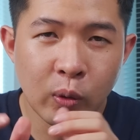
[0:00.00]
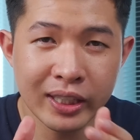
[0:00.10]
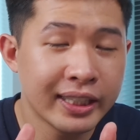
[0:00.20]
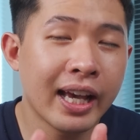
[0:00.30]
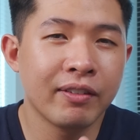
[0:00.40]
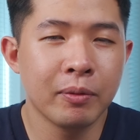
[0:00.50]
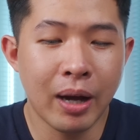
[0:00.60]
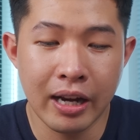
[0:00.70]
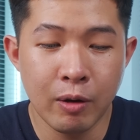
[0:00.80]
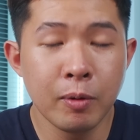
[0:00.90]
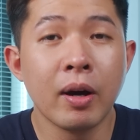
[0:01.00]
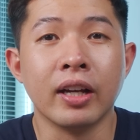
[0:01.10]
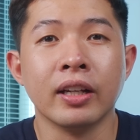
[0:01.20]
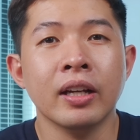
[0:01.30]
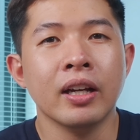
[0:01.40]
nó sẽ chạy phiên bản iOS
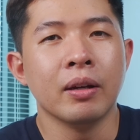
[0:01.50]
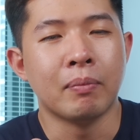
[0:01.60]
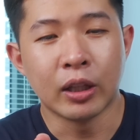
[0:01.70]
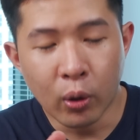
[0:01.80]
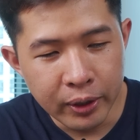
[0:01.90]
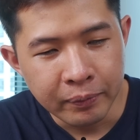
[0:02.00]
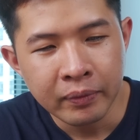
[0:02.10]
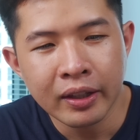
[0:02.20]
17 mà thôi.